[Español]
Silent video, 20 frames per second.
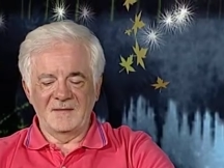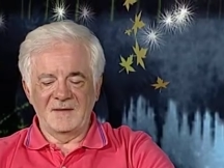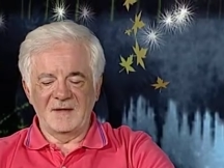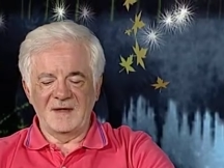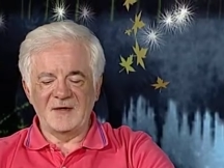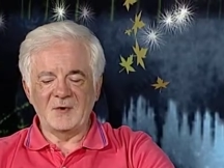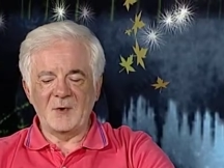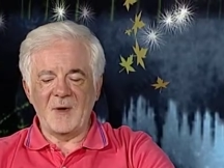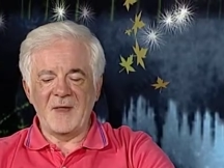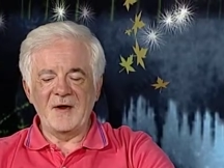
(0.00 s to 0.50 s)

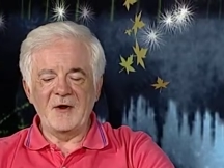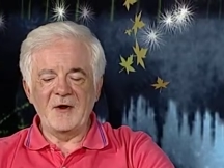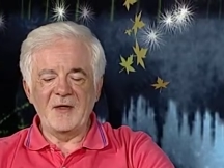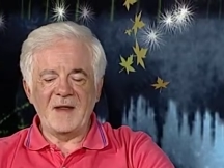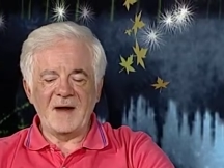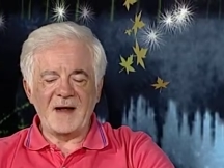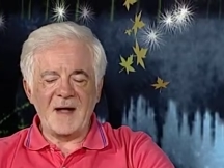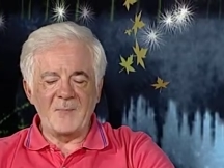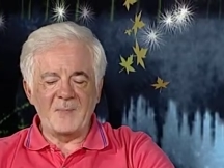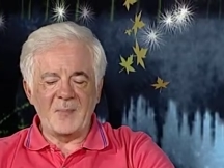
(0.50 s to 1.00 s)
Escuaderno
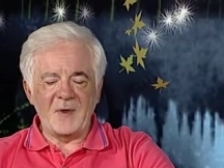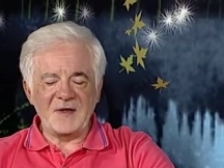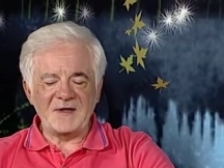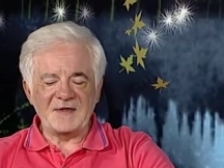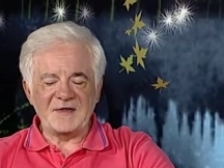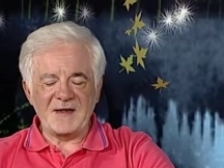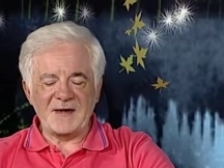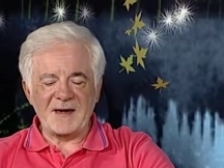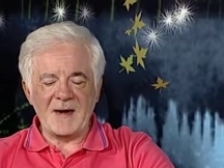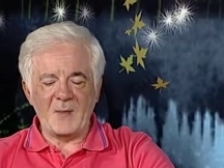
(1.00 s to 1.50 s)
de Campo de
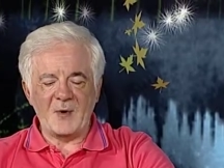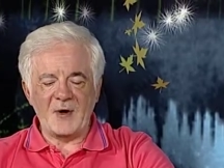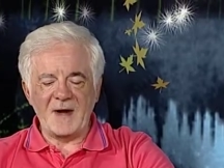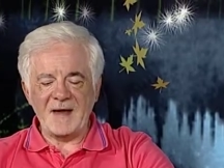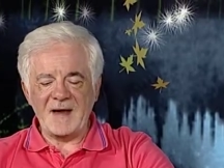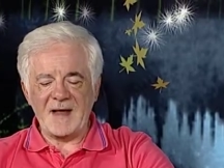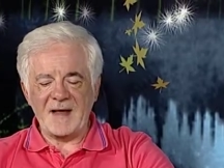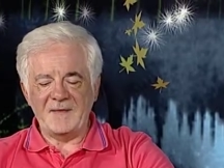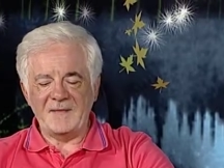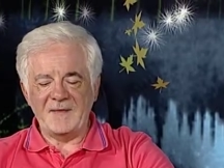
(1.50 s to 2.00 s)
Sierra
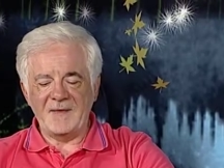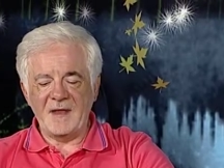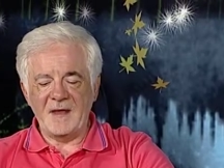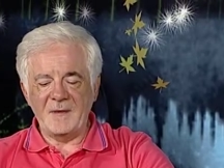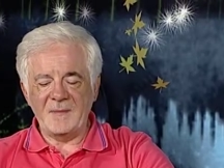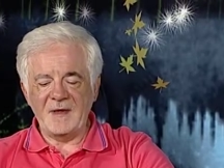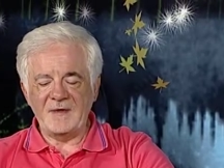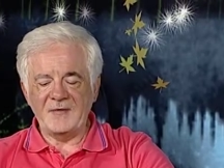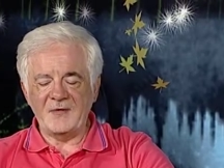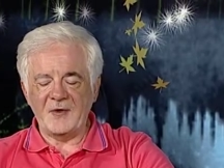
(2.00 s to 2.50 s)
Morena, de
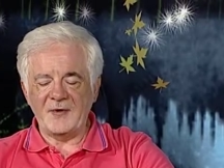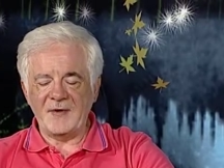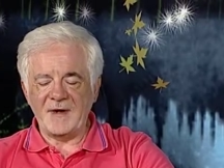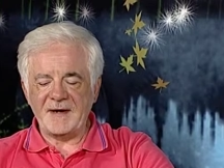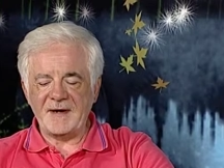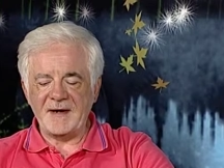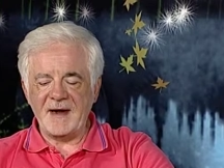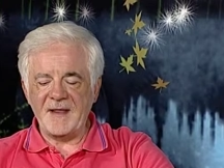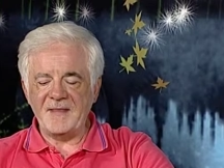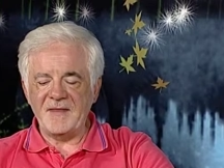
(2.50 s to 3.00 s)
Víctor
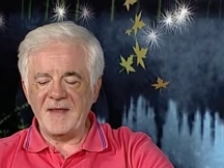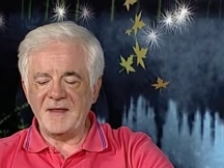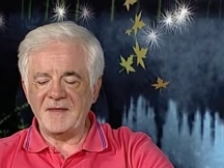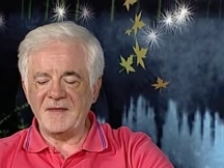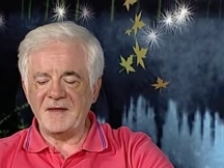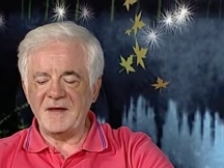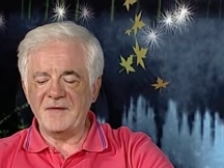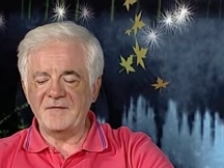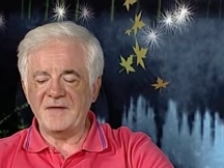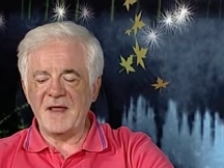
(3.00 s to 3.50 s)
Hernández
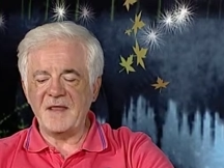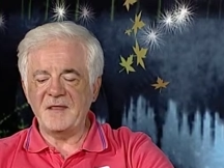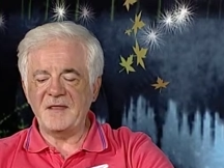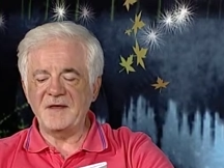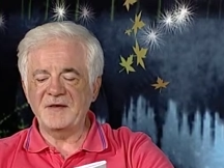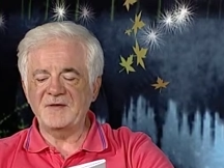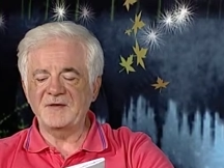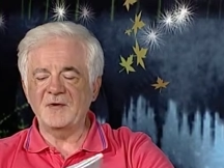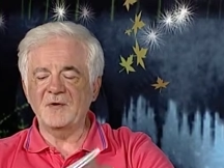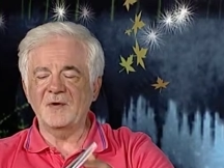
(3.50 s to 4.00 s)
y
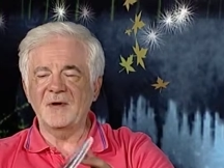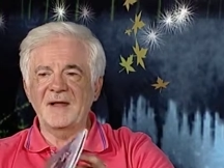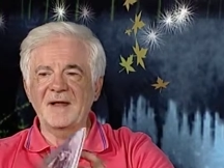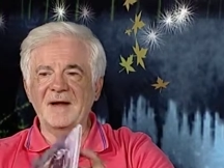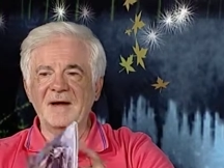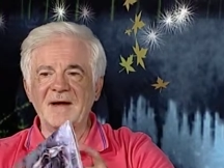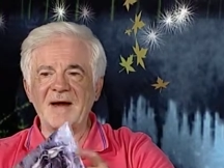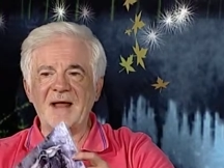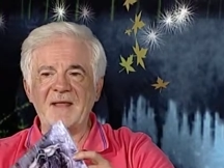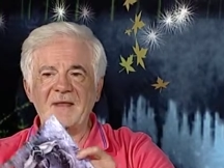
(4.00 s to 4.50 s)
Francisco
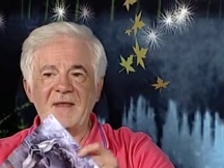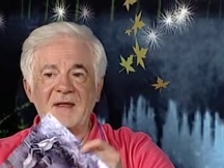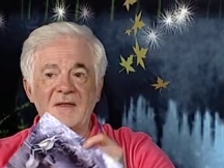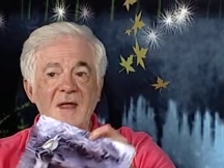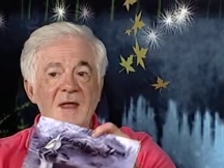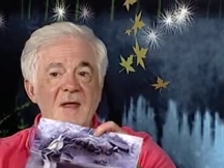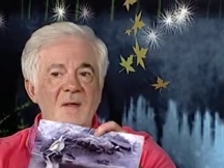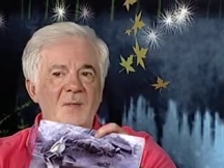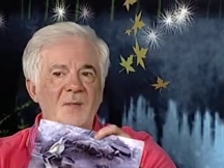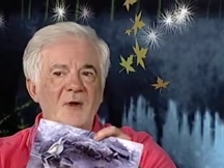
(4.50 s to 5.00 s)
Hernández.
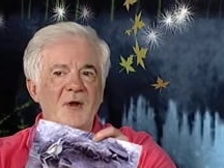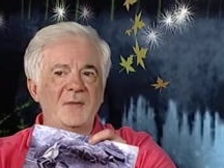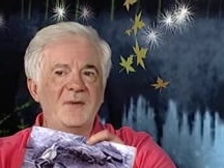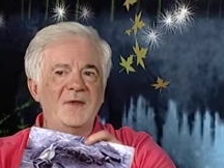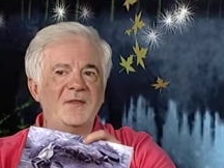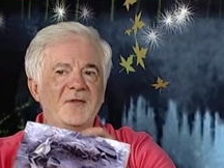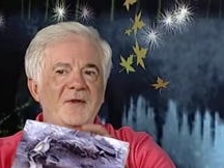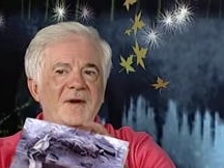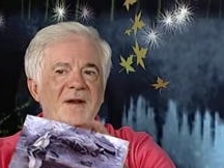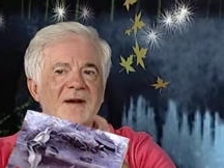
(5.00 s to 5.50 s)
Bueno,
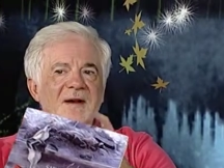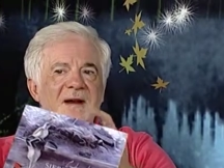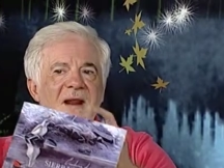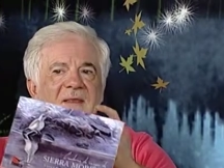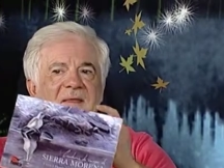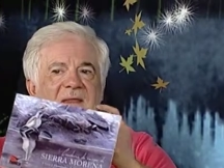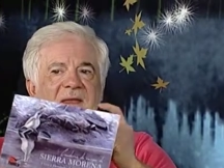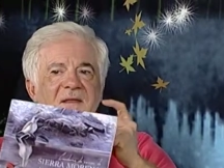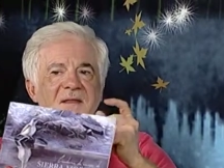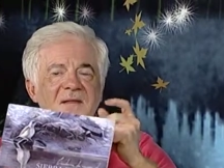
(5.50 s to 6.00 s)
Víctor
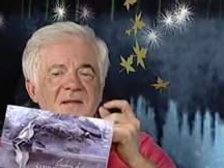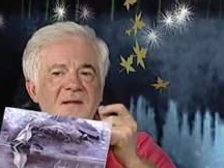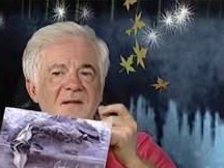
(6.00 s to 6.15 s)
Hernández